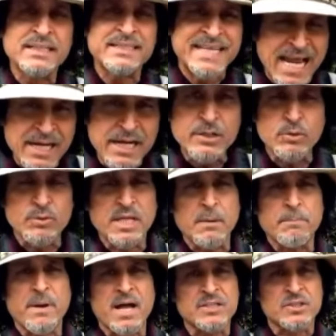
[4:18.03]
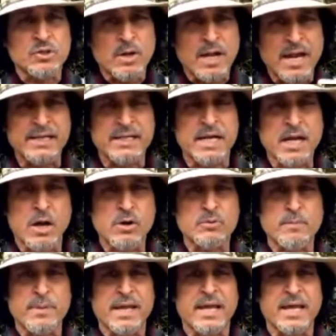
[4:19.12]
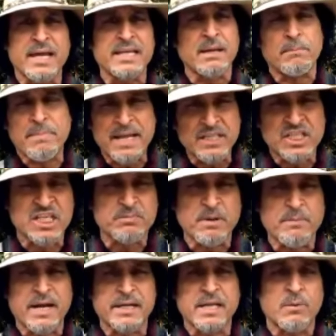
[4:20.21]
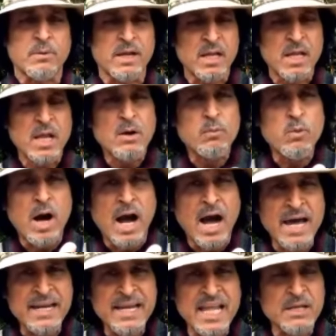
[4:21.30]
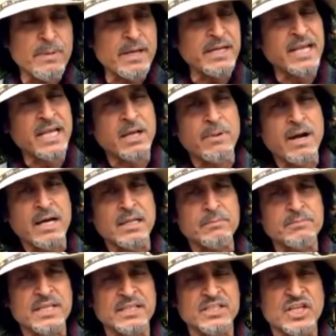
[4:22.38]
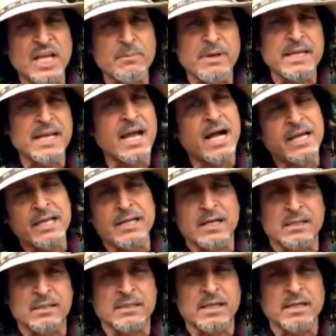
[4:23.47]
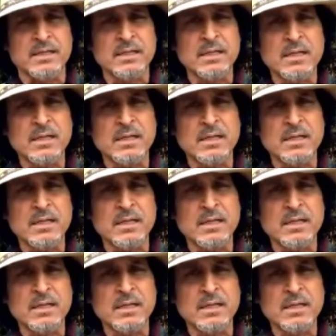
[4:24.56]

टैलेंट उनके पास जो है डग आउट में है या बेंचेस पे बैठा हुआ है वो हर एक महीने के बाद हमसे छः महीने आगे निकलते हैं